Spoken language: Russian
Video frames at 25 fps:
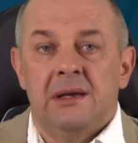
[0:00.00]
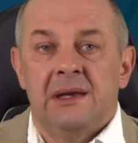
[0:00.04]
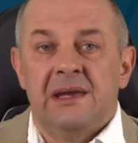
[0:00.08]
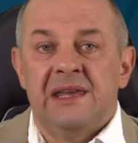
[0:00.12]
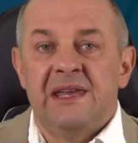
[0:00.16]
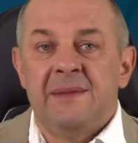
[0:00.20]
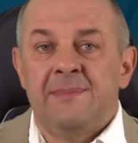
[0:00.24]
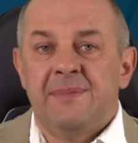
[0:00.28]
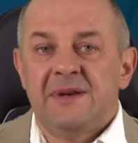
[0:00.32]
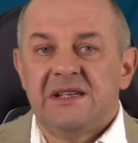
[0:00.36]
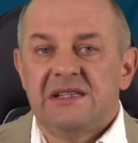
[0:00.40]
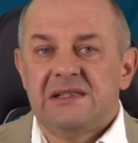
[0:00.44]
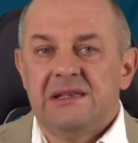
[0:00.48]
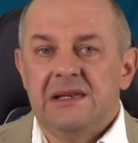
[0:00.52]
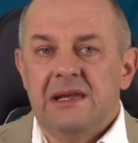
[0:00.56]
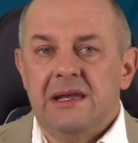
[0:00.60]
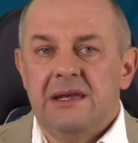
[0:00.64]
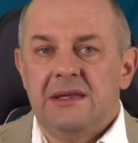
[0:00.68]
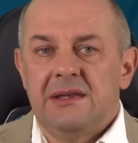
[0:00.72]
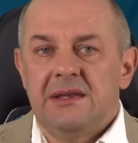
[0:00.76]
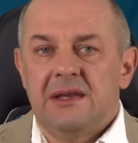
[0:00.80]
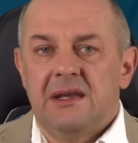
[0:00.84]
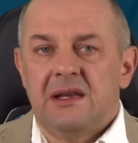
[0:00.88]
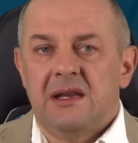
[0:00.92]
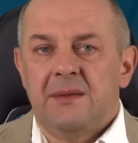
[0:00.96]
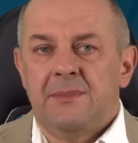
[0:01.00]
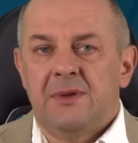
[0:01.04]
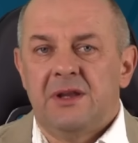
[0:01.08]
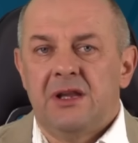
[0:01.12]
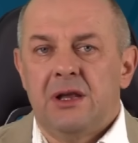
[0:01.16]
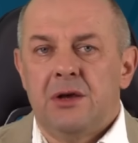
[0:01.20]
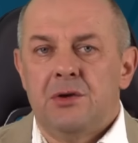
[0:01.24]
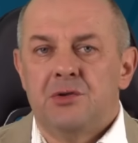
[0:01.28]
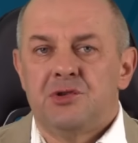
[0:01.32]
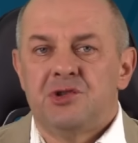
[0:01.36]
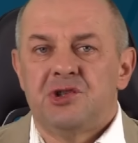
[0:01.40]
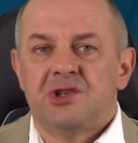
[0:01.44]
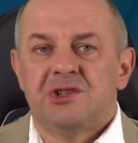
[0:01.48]
И последний
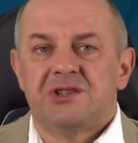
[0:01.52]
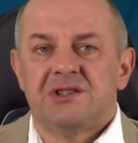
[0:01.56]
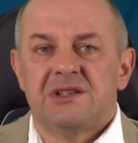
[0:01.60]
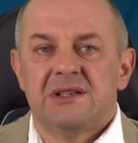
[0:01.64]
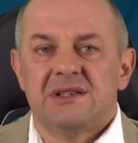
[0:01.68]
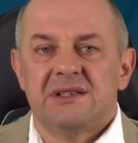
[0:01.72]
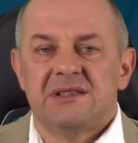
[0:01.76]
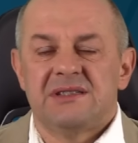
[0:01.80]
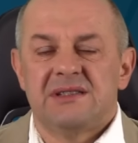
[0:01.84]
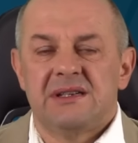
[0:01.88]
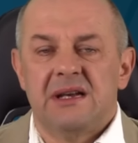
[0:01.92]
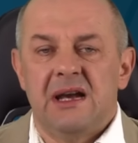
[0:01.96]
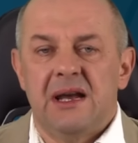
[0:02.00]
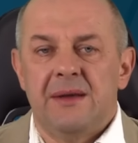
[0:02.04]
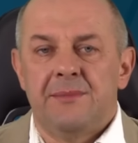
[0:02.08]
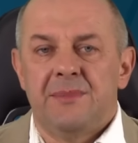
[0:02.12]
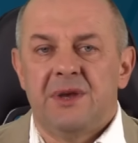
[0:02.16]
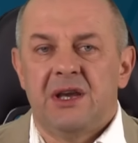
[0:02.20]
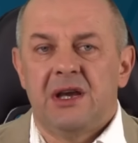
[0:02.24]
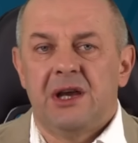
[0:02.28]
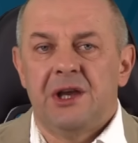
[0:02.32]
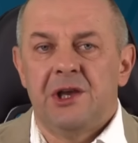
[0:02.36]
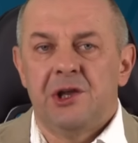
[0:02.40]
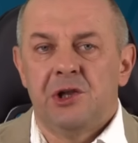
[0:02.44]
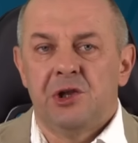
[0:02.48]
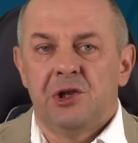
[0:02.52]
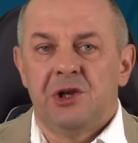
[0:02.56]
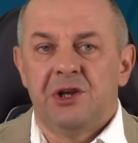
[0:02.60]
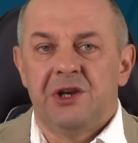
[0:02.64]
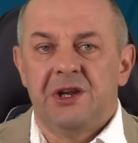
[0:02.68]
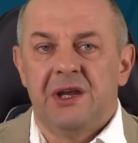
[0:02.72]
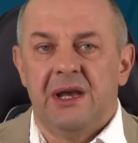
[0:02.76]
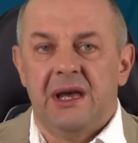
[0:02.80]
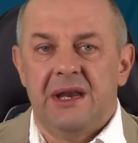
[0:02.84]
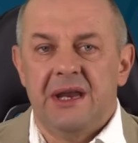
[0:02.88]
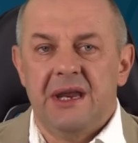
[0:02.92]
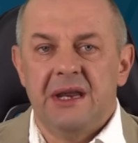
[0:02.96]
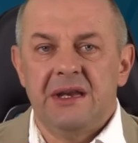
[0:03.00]
нападающий ЦСКА Михаил
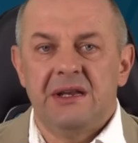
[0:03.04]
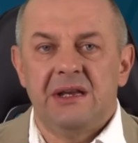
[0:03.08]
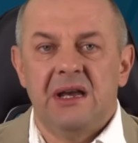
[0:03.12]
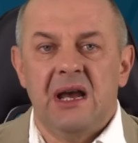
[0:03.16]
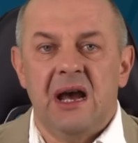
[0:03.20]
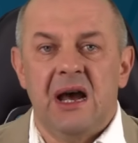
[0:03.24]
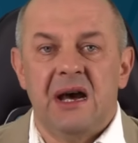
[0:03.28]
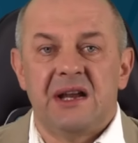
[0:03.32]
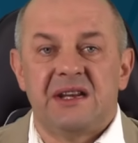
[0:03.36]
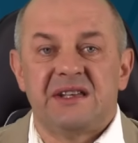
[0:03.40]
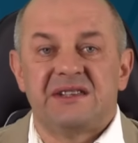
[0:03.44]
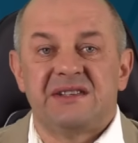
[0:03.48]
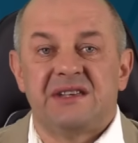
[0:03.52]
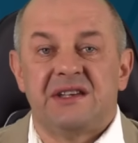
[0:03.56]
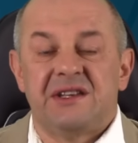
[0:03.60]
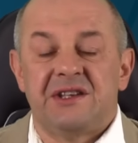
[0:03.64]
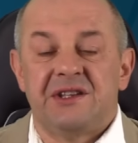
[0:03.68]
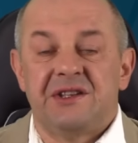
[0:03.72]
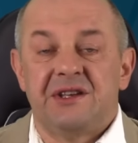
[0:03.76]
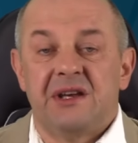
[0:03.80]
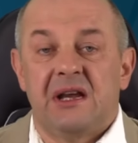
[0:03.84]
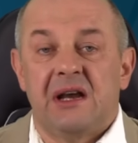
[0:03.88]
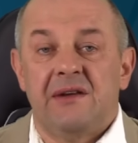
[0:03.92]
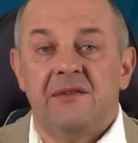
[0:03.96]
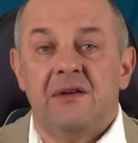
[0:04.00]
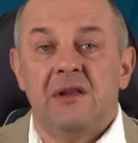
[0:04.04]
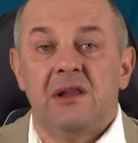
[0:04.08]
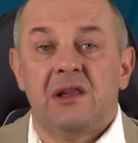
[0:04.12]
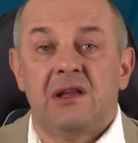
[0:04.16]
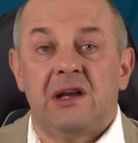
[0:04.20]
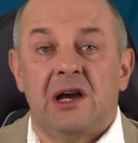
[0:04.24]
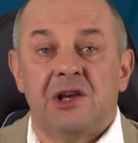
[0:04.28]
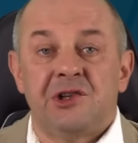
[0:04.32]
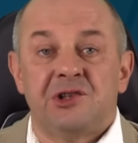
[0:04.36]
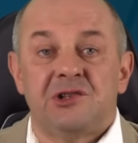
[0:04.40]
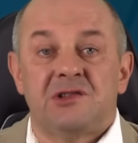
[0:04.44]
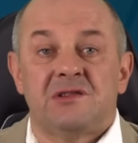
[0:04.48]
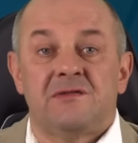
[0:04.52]
Григоренко раскритиковал
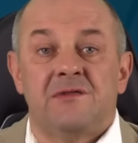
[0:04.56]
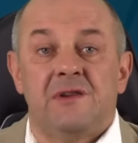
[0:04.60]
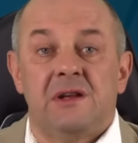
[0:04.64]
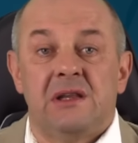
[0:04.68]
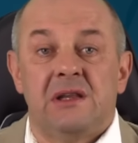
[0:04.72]
качество